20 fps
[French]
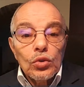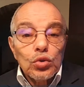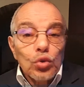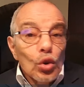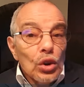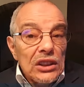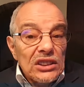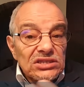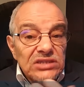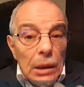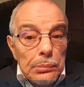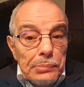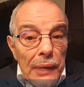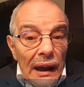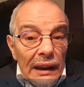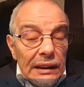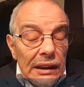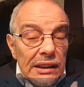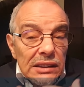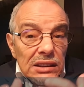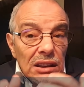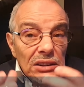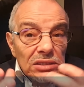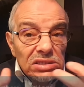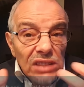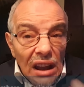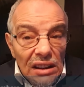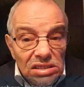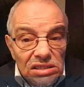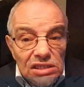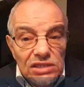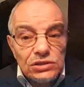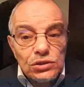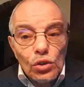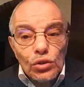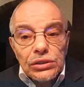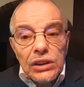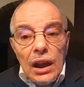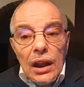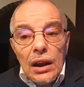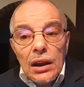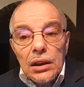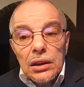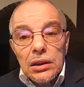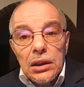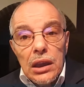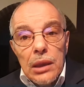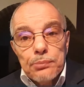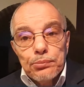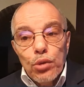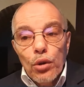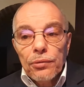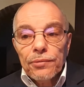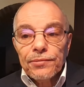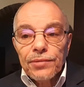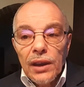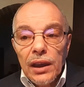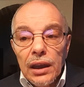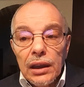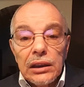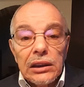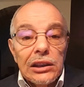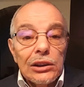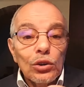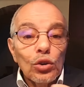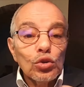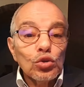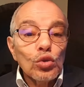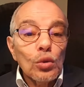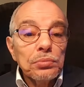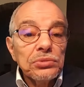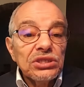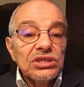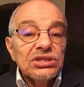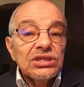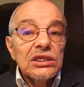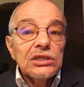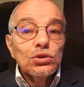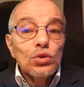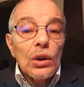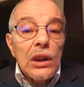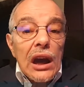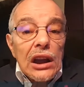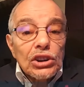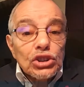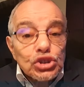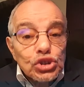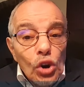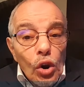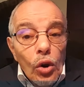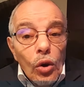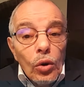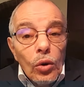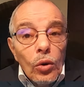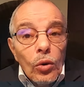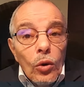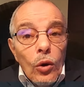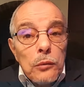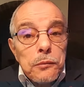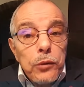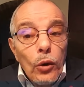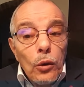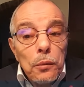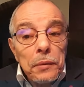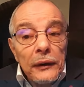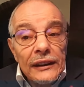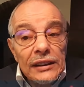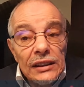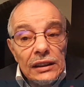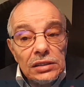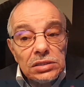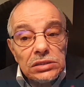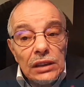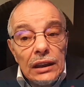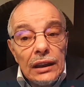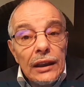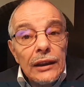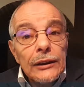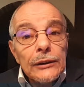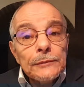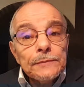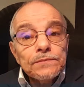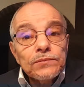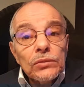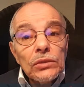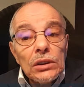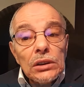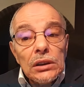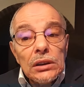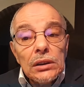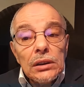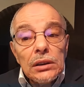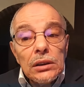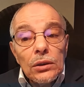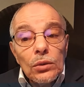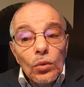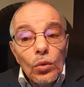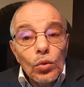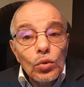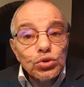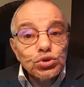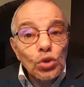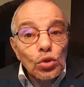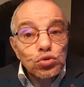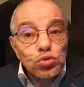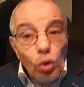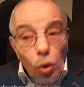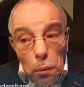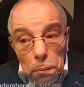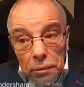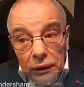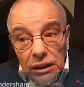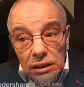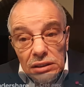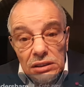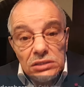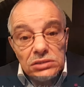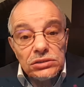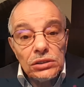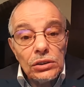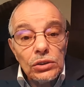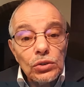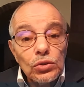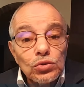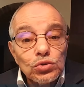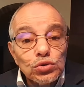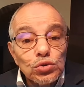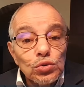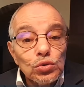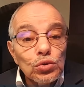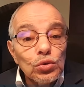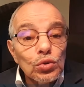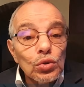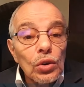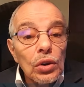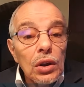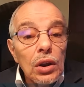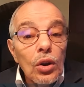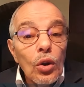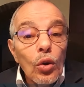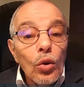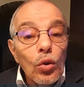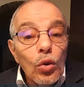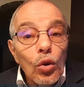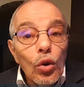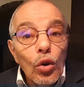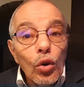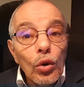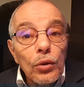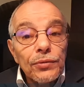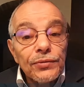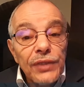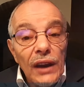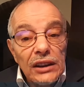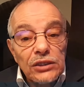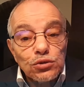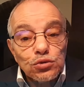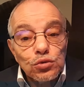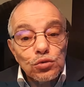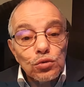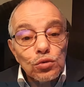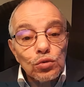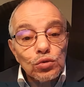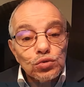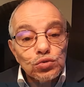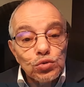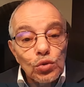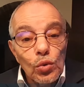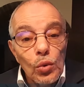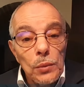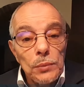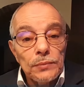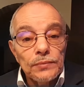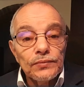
que les appareils traditionnels et peuvent faire économiser de l'argent aux propriétaires et aux entreprises sur leurs factures d'eau.